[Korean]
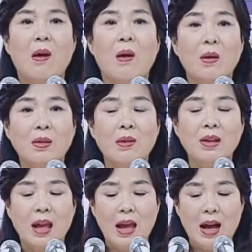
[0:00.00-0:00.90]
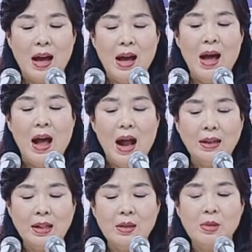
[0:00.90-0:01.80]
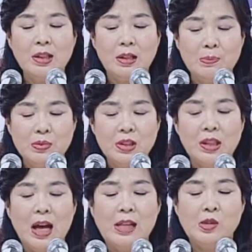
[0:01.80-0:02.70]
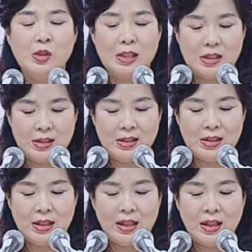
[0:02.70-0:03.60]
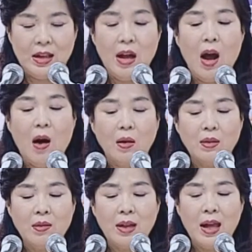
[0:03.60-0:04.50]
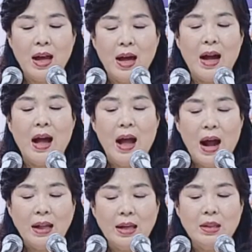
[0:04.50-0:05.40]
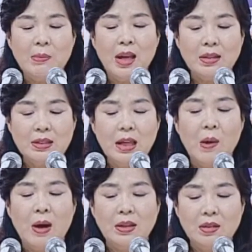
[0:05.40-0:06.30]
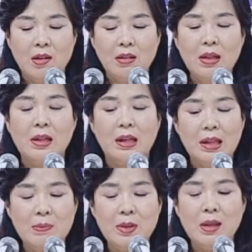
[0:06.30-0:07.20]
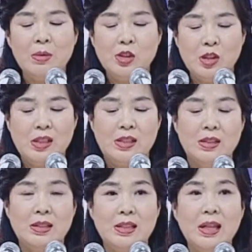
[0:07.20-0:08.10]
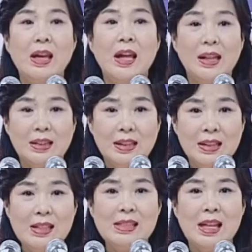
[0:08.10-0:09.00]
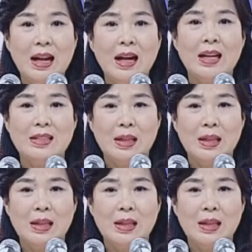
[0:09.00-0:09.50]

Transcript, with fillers: 어떻게 해야 하나님을 기쁘시게 할 수 있을지, 어떻게 해야 하나님의 은혜와 능력을 힘입을 수 있을지 늘 생각하시기